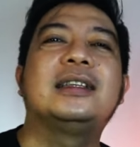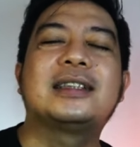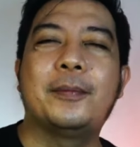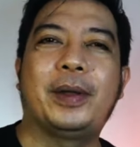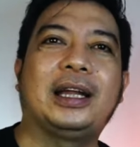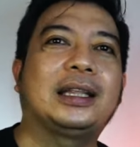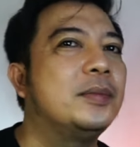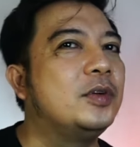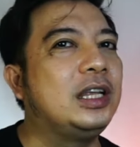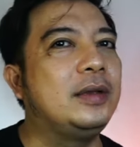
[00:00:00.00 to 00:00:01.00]
Sampai
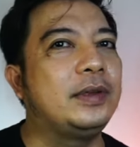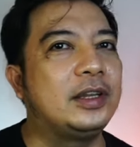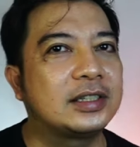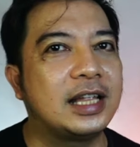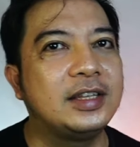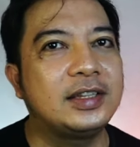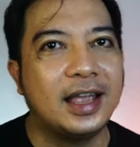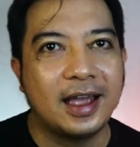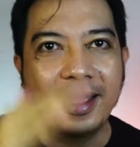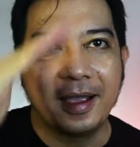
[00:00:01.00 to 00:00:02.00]
ketemu di video
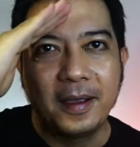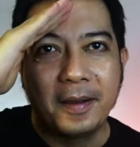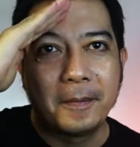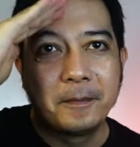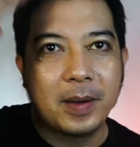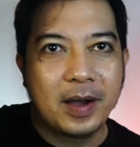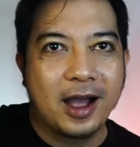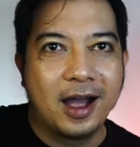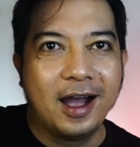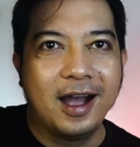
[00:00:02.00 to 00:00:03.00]
selanjutnya. Bye
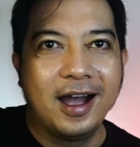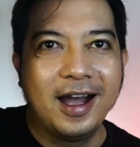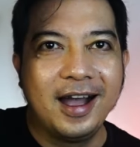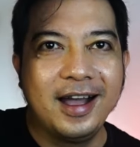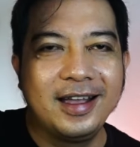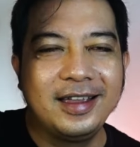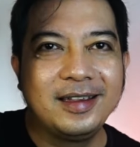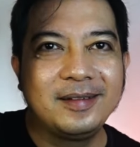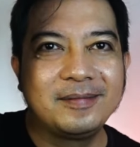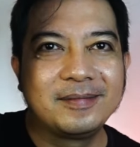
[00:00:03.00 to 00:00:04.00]
bye.